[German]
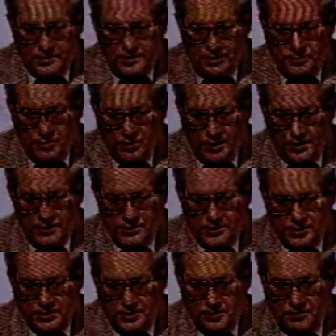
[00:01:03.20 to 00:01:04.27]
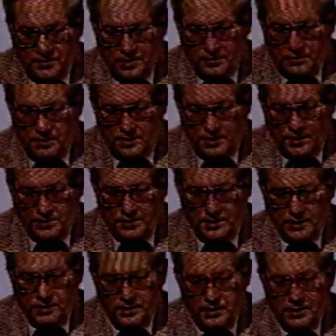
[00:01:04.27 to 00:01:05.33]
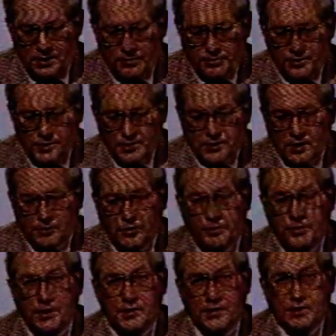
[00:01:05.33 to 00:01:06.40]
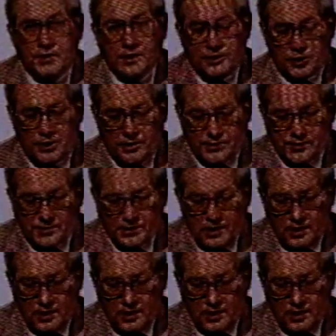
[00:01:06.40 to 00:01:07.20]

Die Bürgerinitiativen gegen die Kernenergie in der Bundesrepublik sind entschlossen,